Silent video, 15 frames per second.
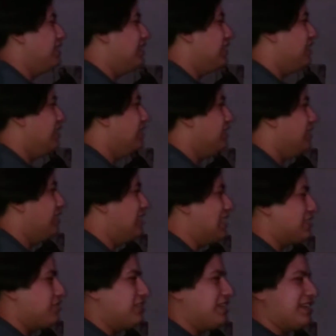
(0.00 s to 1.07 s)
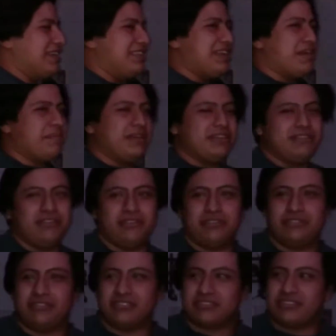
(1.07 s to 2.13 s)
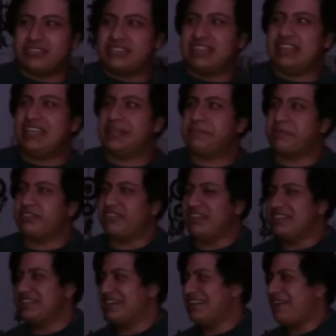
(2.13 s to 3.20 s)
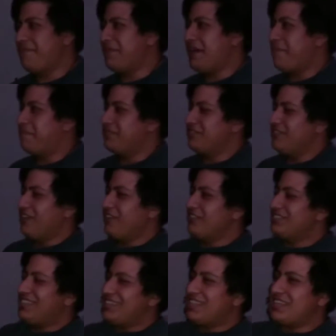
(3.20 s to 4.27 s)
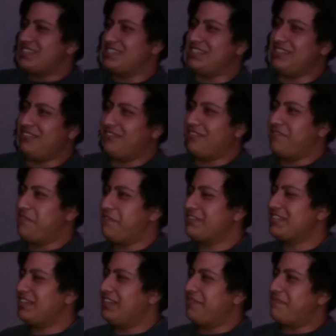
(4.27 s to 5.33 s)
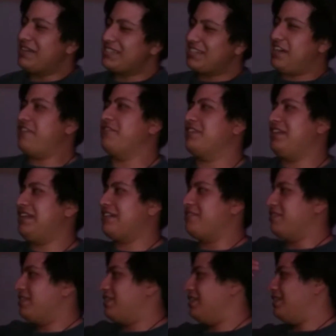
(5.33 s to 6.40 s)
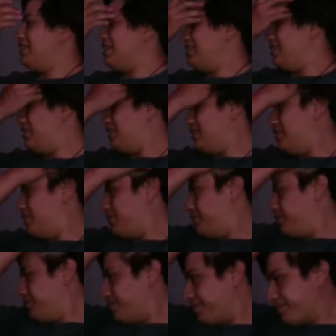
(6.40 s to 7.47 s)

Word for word: Y, eso de quitarme yo dos costillas para utilizar la mía, pues no, no está tan chido, güey. Me va a salir más caro que la cogida. Eh.